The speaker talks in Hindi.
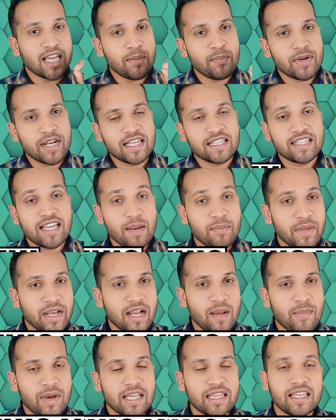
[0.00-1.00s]
जैपनीज यन
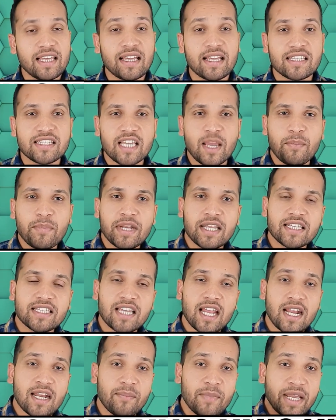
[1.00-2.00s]
में कमाते हैं
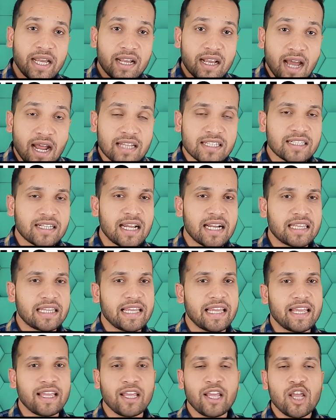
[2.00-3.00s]
जैपनीज यन में खर्च
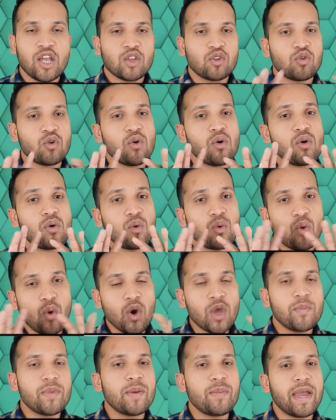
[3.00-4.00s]
करते हैं तो
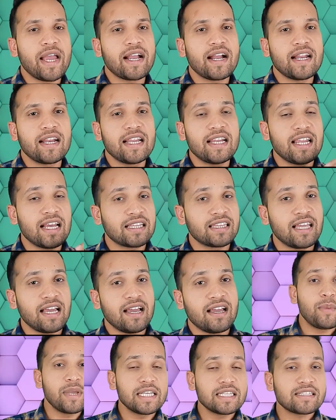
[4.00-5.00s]
कोई भी महंगा नहीं
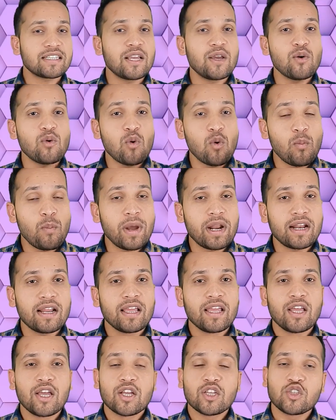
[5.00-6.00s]
लगता इसके ऊपर
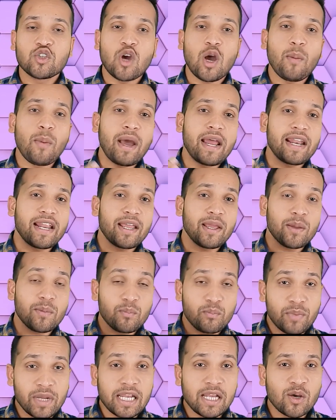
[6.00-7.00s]
जो हमारे
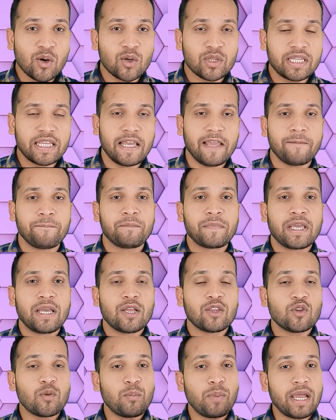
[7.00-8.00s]
बिल होते हैं
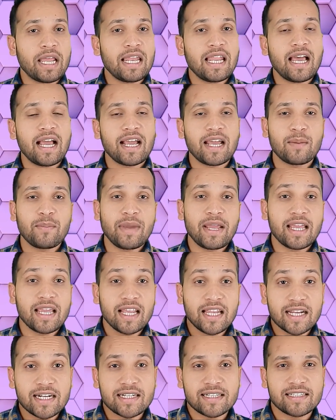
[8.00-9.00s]
तो पहला अगर मैं
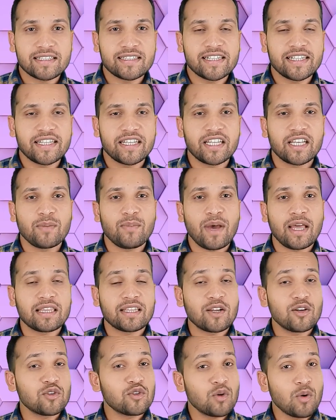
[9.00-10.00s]
इलेक्ट्रिसिटी की बात
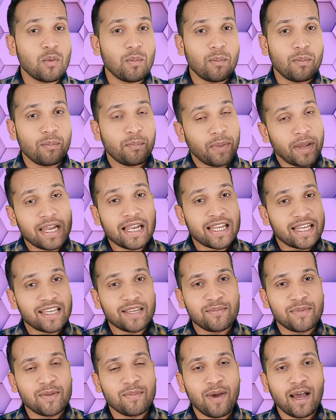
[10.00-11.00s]
करूं तो पहले की
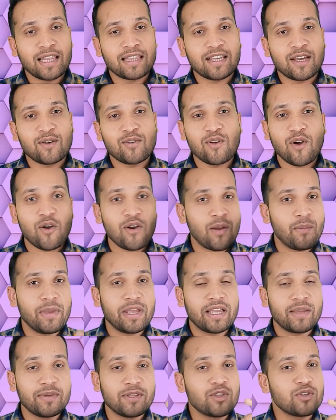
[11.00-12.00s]
भी बात करूं और अभी
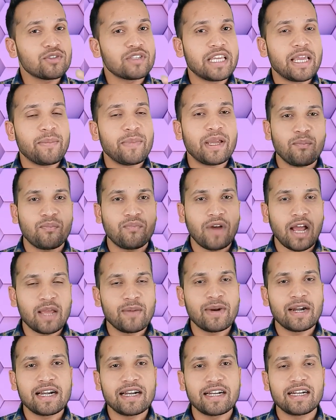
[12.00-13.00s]
की भी तो सेम है
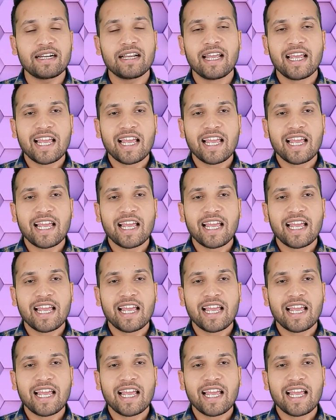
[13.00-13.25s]
500